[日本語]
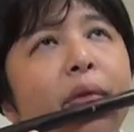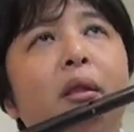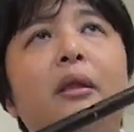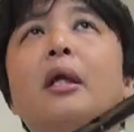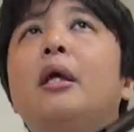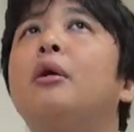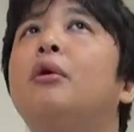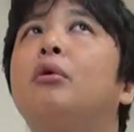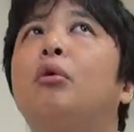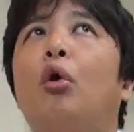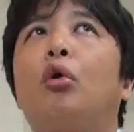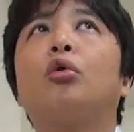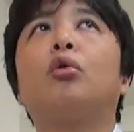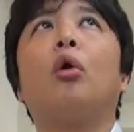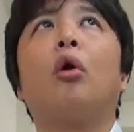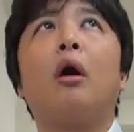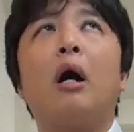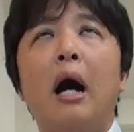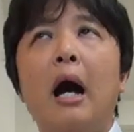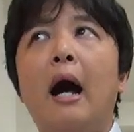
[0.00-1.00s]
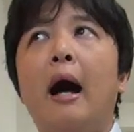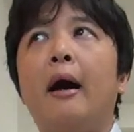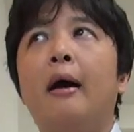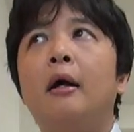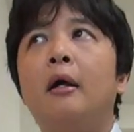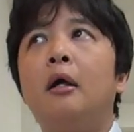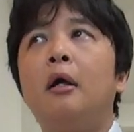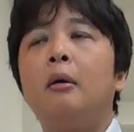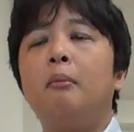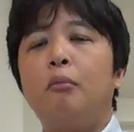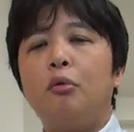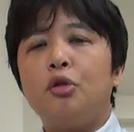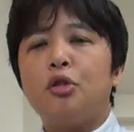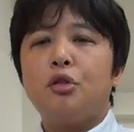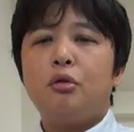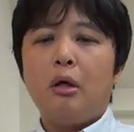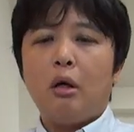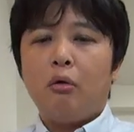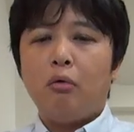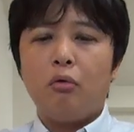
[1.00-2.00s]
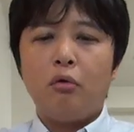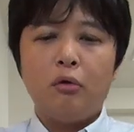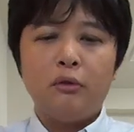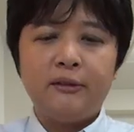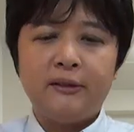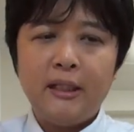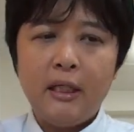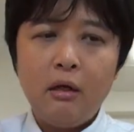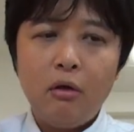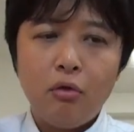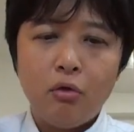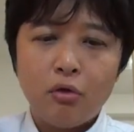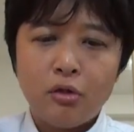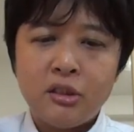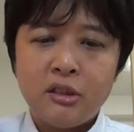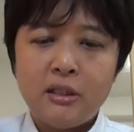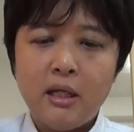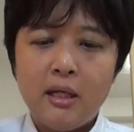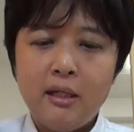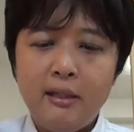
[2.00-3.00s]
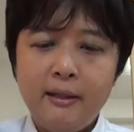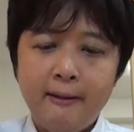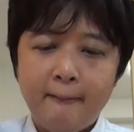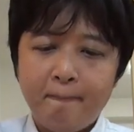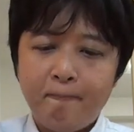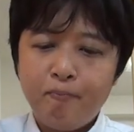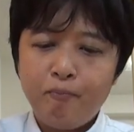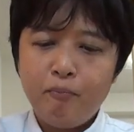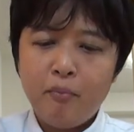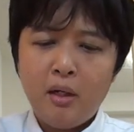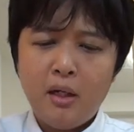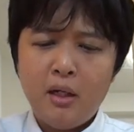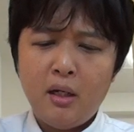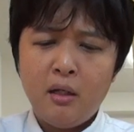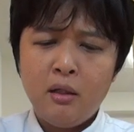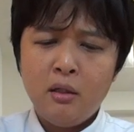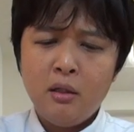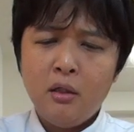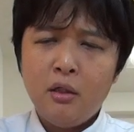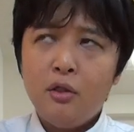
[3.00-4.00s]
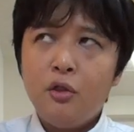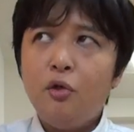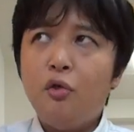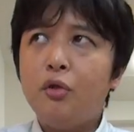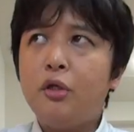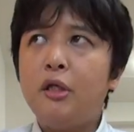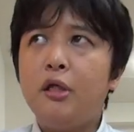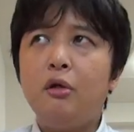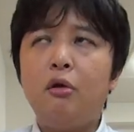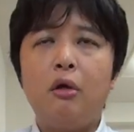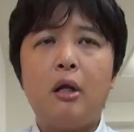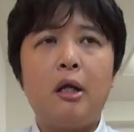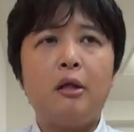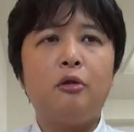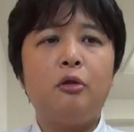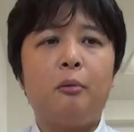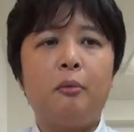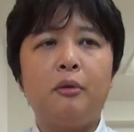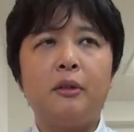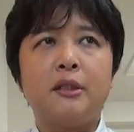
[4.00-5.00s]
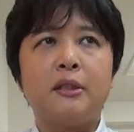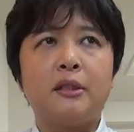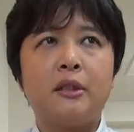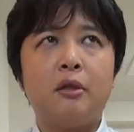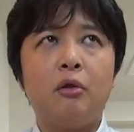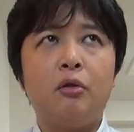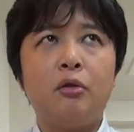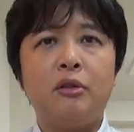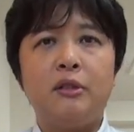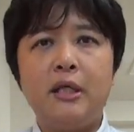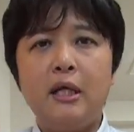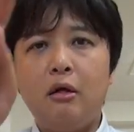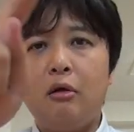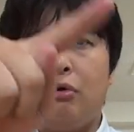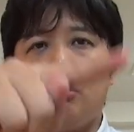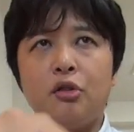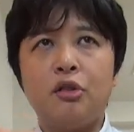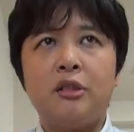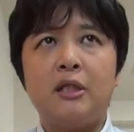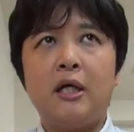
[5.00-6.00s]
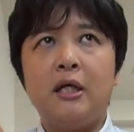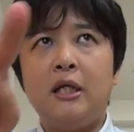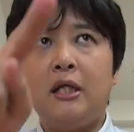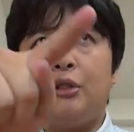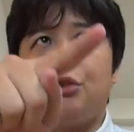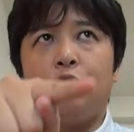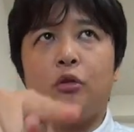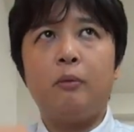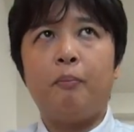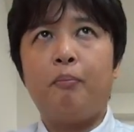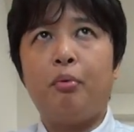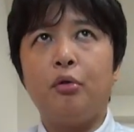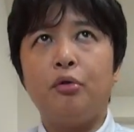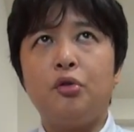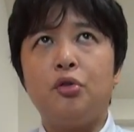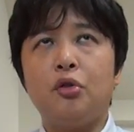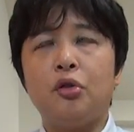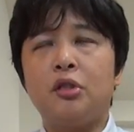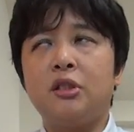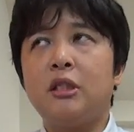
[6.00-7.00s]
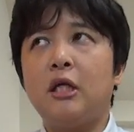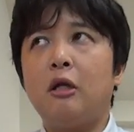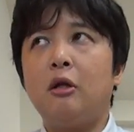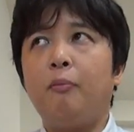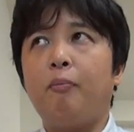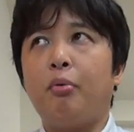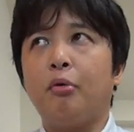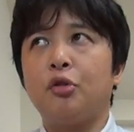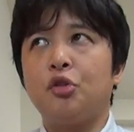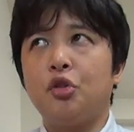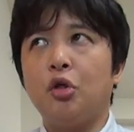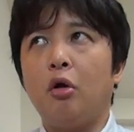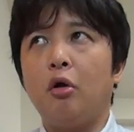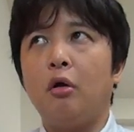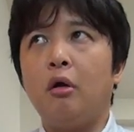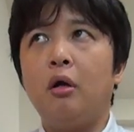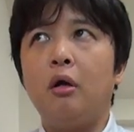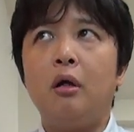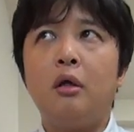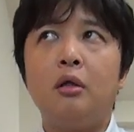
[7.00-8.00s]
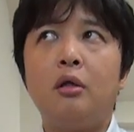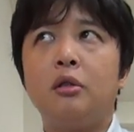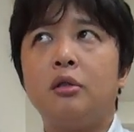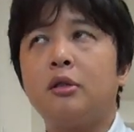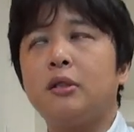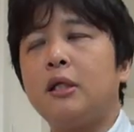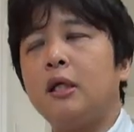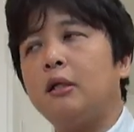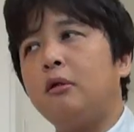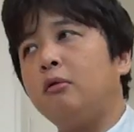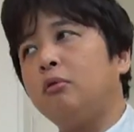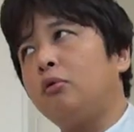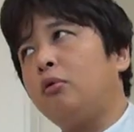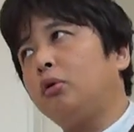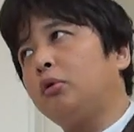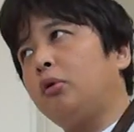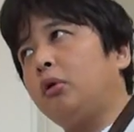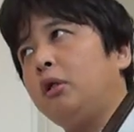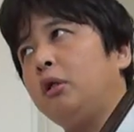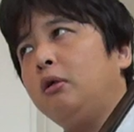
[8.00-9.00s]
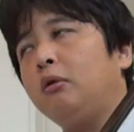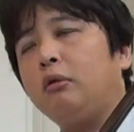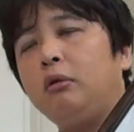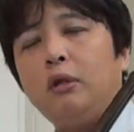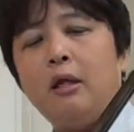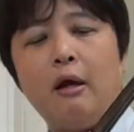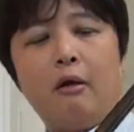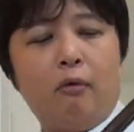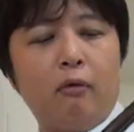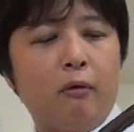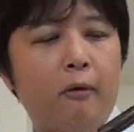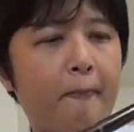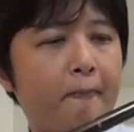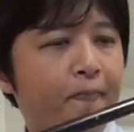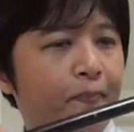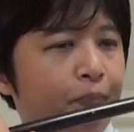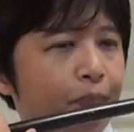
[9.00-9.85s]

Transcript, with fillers: ていう音か、もしくはこの0の下に、まあ、表記いろいろあると思うんですけど、0の下にちょっとポッチョン、下のポッチョンつけることによって、この、